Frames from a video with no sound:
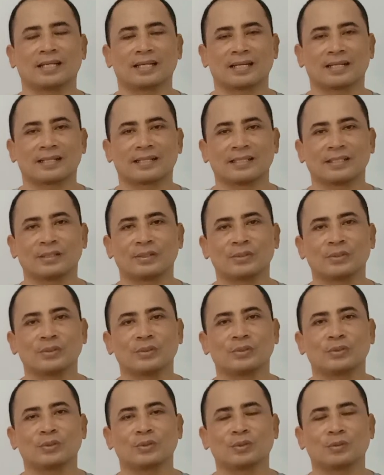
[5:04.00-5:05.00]
Oleh karena itu,
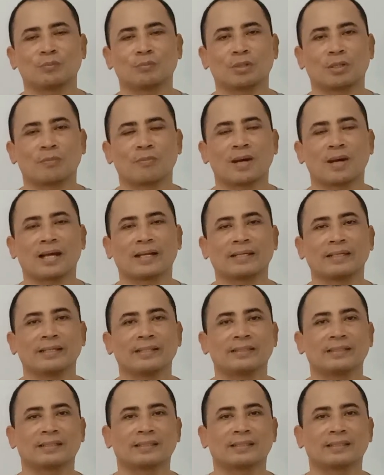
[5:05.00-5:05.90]
untuk berbagi